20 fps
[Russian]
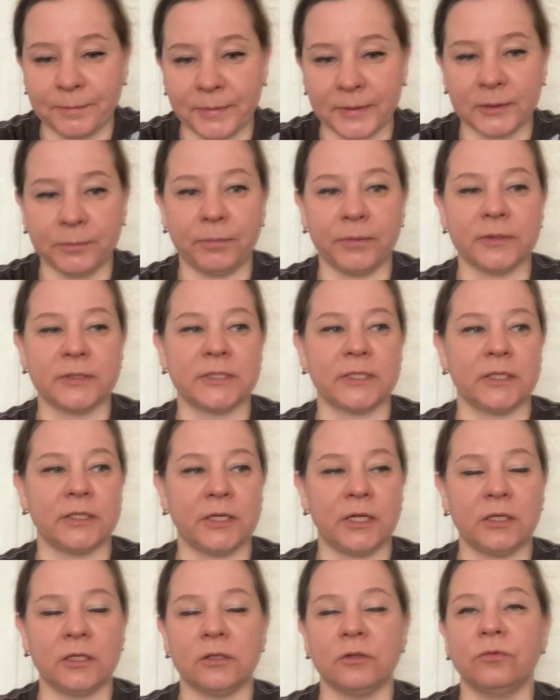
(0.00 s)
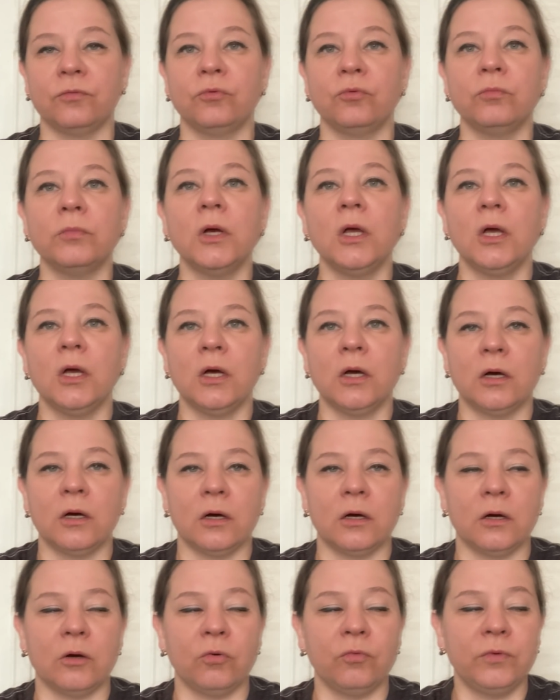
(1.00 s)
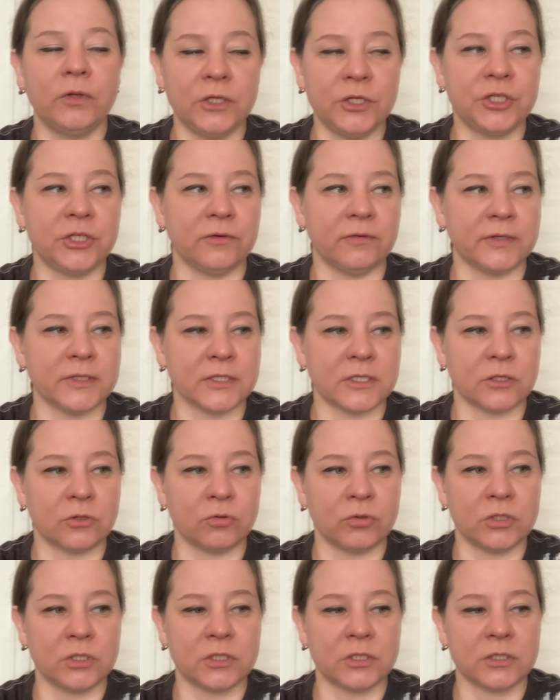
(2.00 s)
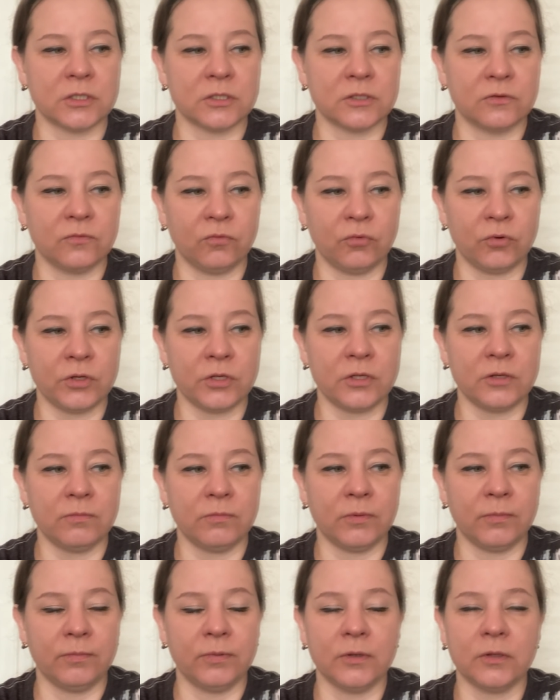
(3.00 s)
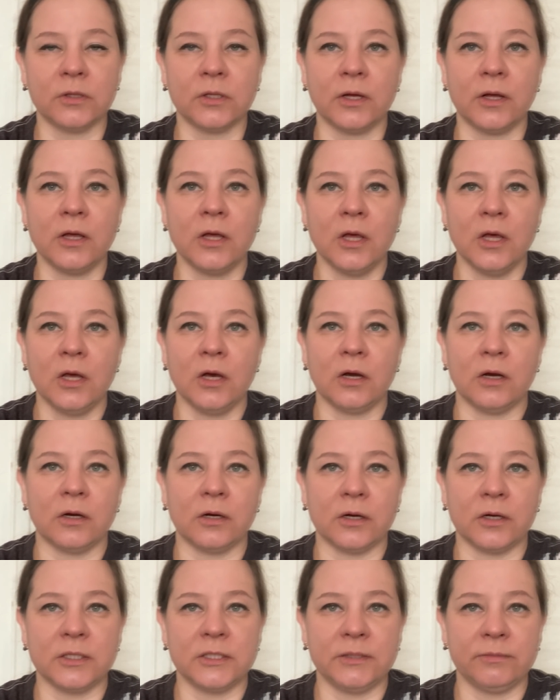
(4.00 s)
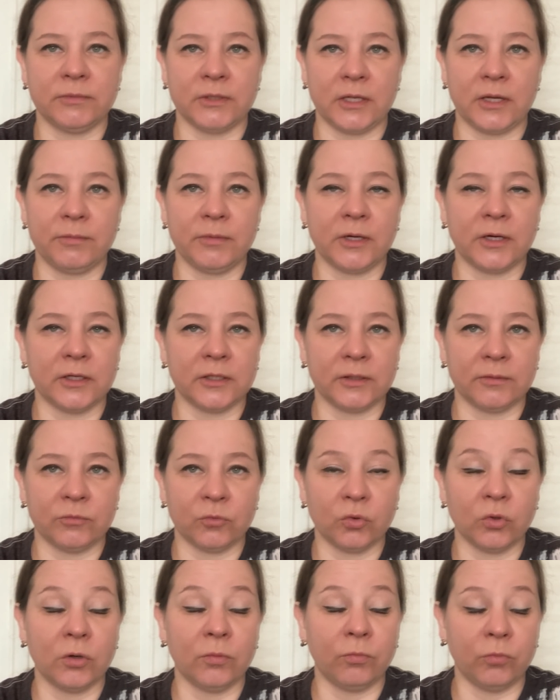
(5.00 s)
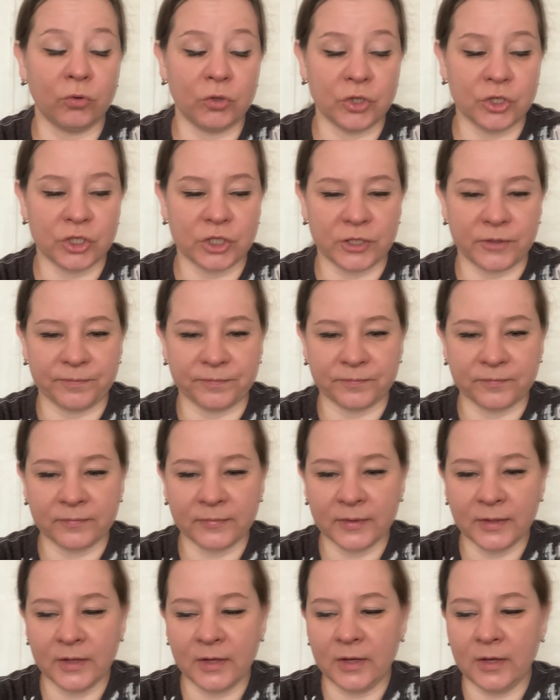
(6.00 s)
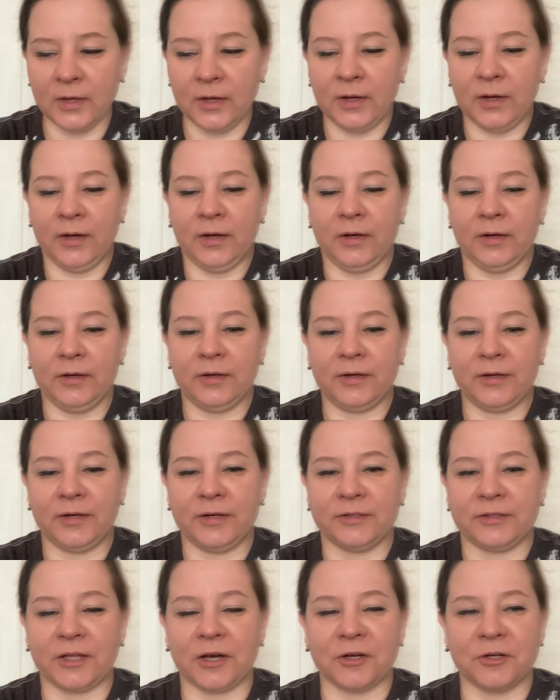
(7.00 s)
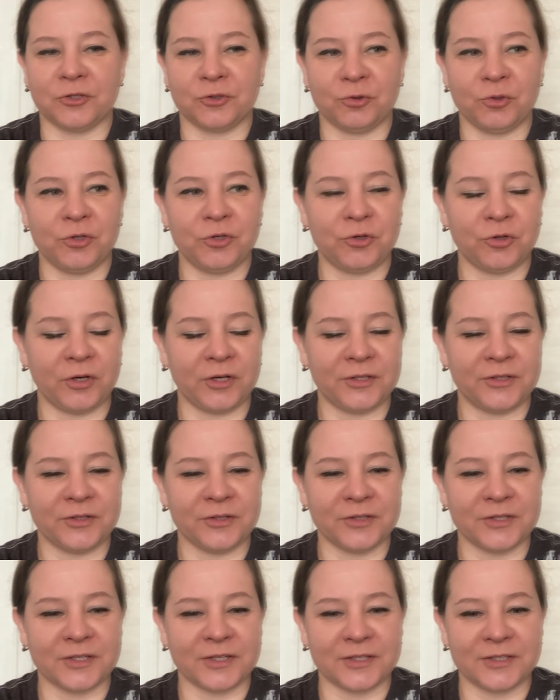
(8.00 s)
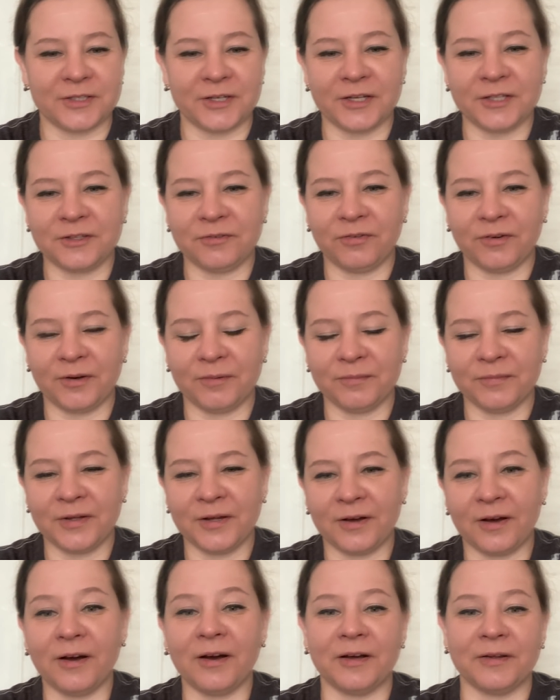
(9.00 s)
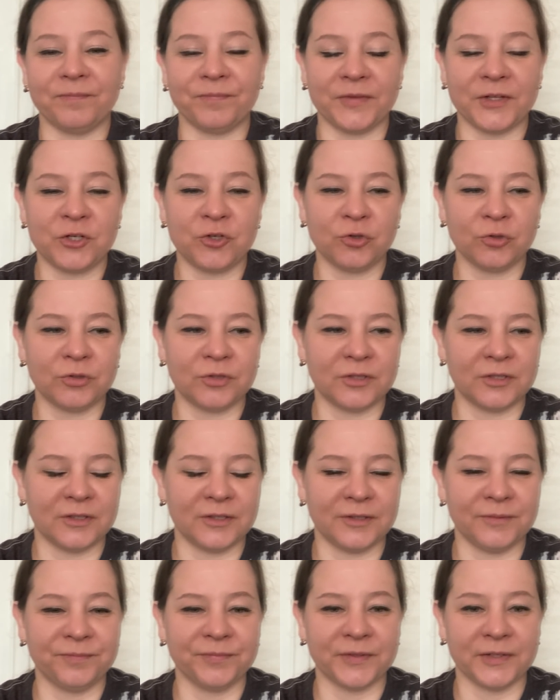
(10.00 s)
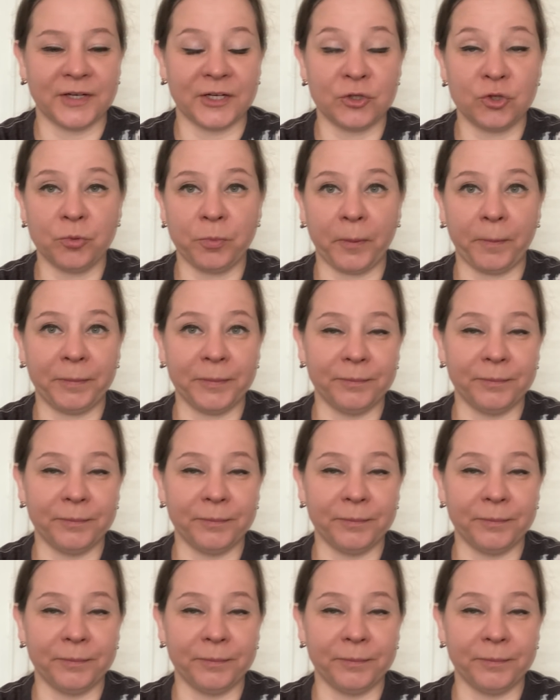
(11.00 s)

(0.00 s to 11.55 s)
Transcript: пропорционально двум а, увеличивается. То есть с двойней бы было а, динамика намного больше. А, так, что еще хотела сказать вам? А, насчет, э, хочу